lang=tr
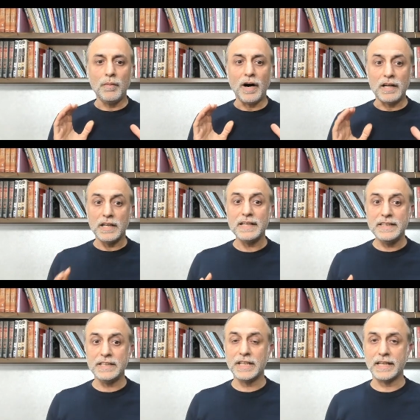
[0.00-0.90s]
Allah
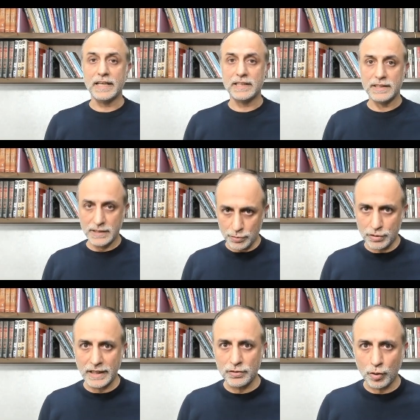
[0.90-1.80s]
diyecekler.
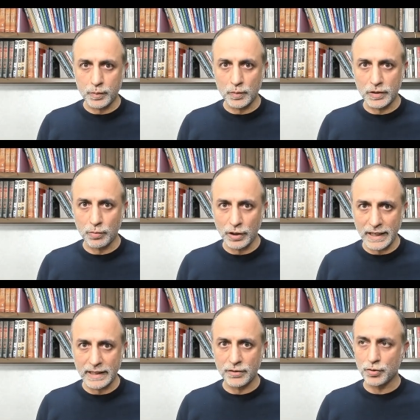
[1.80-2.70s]
Üstelik toplumda buna
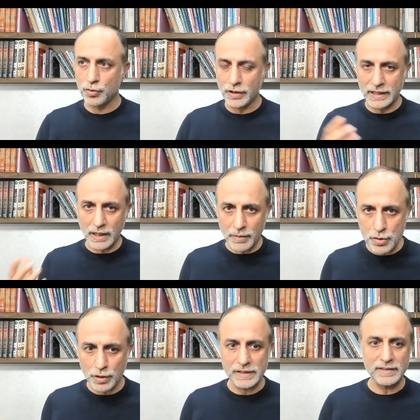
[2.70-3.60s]
inanıyor. Dünyadaki
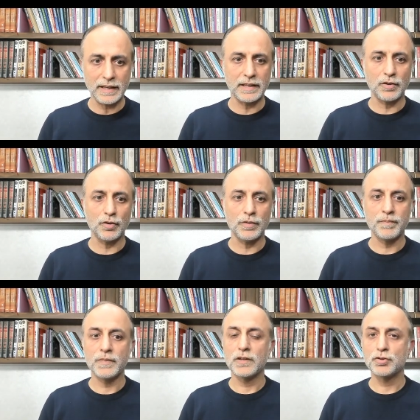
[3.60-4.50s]
birçok insan inanıyor.
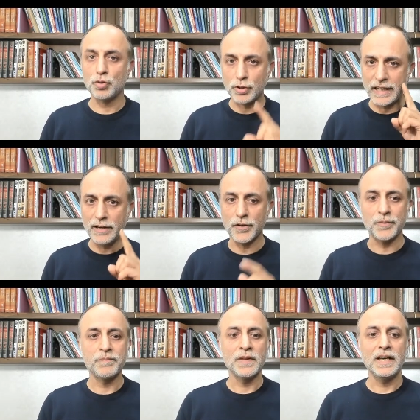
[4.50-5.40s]
Soru geliyor.
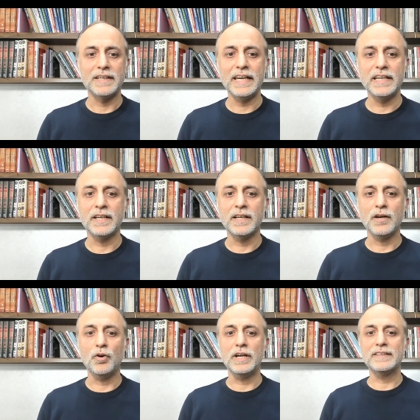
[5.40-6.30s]
De ki
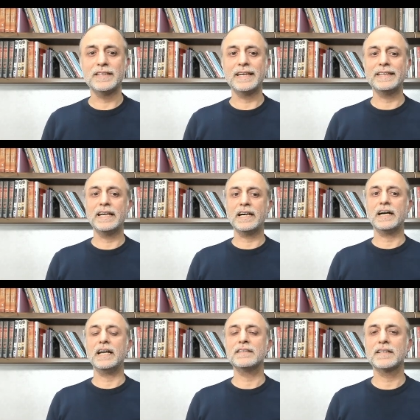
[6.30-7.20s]
öyleyse neden
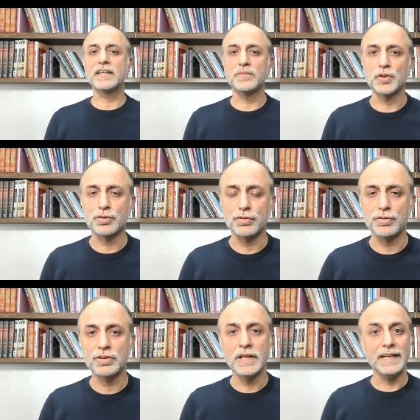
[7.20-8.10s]
hala
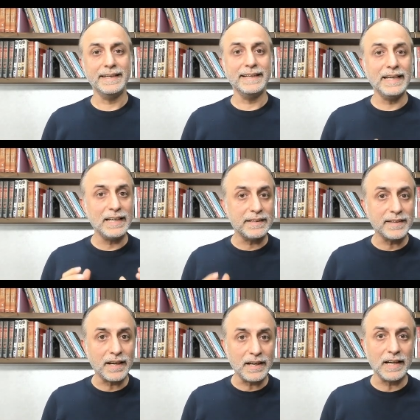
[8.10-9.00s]
sakınmıyorsunuz? Neden
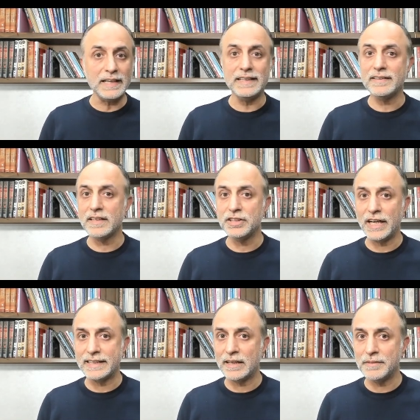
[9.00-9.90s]
hata hala yeterince
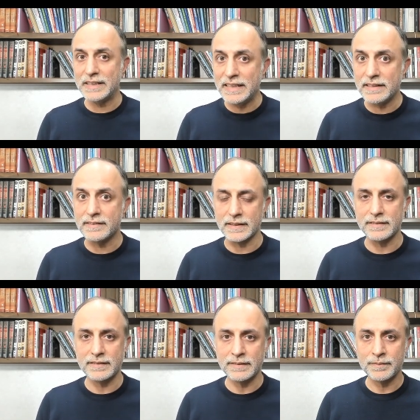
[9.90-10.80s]
erdemli değilsiniz?